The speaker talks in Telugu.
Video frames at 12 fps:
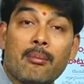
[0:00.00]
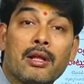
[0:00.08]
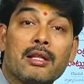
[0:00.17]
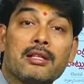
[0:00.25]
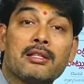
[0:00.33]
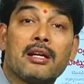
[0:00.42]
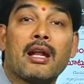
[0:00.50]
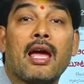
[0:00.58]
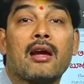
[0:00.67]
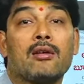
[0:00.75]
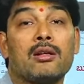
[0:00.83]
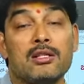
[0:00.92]
సంబంధించిన
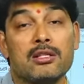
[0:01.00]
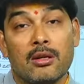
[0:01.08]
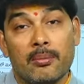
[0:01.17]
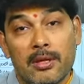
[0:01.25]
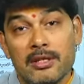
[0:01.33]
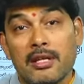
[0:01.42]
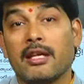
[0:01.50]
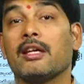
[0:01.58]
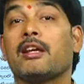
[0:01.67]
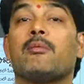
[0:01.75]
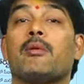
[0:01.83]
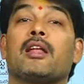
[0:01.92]
నాయకుని తీసుకుపోయి
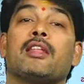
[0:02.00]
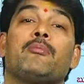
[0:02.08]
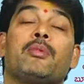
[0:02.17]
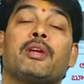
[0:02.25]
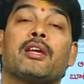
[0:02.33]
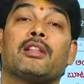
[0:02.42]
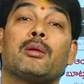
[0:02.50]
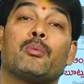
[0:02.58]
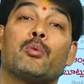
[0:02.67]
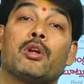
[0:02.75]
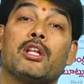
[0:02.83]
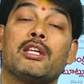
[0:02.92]
జహీరాబాద్ ఎంపీ కింద
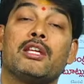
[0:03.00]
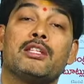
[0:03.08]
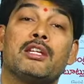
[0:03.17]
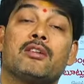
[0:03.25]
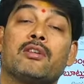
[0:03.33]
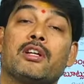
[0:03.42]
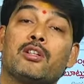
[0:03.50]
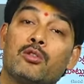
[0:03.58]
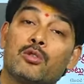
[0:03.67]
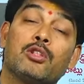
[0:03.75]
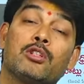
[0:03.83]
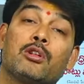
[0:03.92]
పోటీ చేయించేటువంటి
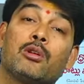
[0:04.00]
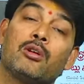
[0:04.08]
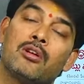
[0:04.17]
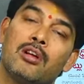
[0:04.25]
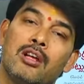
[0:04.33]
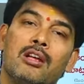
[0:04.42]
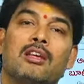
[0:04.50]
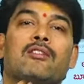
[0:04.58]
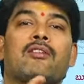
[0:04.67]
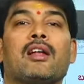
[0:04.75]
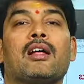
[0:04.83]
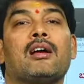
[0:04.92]
దుస్థితిలో
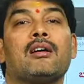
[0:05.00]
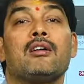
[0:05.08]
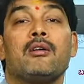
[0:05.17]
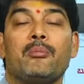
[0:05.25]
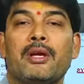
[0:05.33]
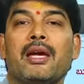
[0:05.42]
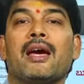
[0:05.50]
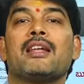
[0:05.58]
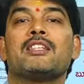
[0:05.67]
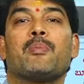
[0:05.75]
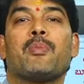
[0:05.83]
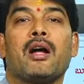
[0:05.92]
ఇవాళ
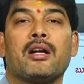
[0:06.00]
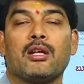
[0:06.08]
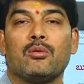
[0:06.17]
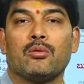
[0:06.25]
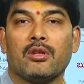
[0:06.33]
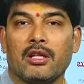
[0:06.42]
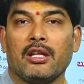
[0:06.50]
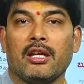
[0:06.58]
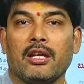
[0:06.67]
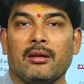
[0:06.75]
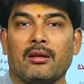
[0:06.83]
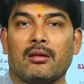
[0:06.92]
బీఆర్ఎస్ పార్టీ
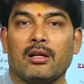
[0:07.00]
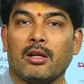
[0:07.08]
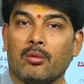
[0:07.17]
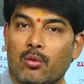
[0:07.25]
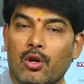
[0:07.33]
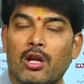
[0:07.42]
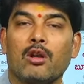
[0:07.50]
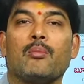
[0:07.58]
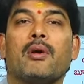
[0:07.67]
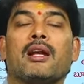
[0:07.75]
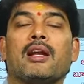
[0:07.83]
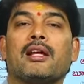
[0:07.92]
ఉన్నది అంటే ఓడలు
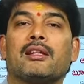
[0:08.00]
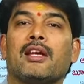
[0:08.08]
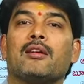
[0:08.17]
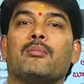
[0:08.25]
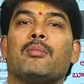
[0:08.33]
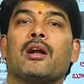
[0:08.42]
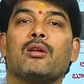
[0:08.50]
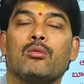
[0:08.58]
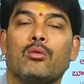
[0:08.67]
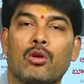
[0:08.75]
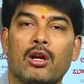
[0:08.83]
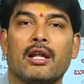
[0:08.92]
బండ్లు అవుతాయి బండ్లు
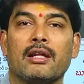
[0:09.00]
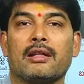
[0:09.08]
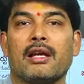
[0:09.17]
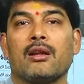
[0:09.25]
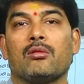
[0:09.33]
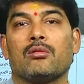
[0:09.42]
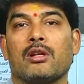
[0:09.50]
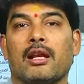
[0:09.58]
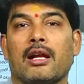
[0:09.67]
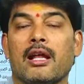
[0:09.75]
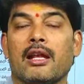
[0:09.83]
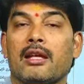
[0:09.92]
ఓడలు అవుతాయి
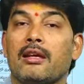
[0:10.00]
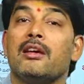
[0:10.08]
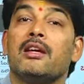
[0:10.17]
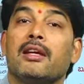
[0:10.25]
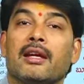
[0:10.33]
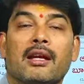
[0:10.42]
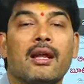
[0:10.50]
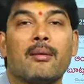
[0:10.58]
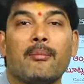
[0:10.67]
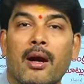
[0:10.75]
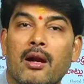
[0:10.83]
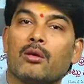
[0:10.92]
అనుకున్నారు కానీ ఇట్లా
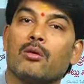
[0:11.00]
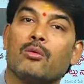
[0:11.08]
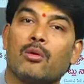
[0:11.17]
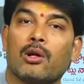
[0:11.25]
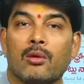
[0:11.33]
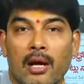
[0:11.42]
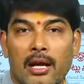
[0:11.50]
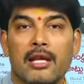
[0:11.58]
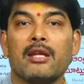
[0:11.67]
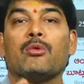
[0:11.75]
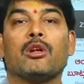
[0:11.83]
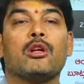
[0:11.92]
బండ్లు ఓడలు
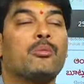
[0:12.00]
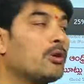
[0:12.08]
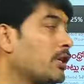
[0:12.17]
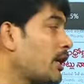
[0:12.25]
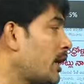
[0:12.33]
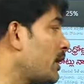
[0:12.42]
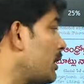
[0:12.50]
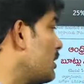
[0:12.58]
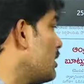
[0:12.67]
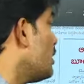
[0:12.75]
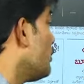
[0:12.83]
అన్నీ మునిగిపోతాయని